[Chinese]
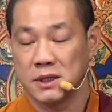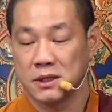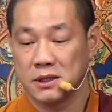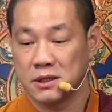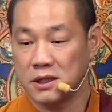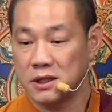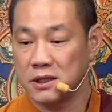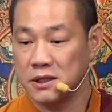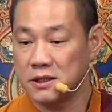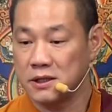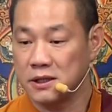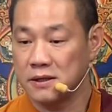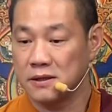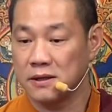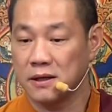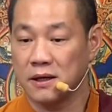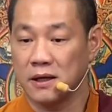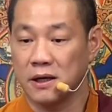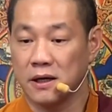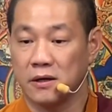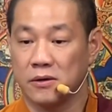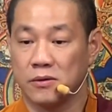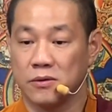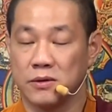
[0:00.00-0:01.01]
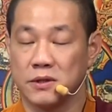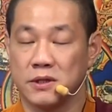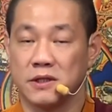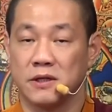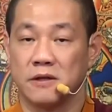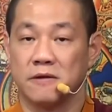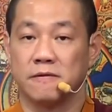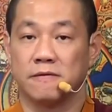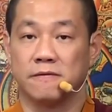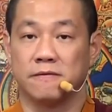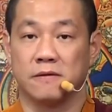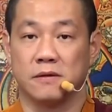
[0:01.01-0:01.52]
这些拿来贡
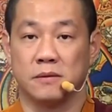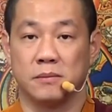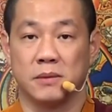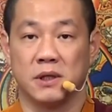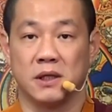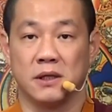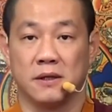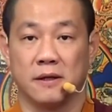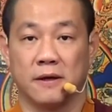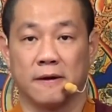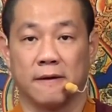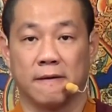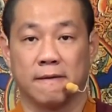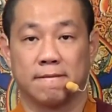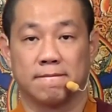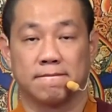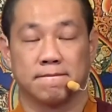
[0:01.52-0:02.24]
献佛门呢？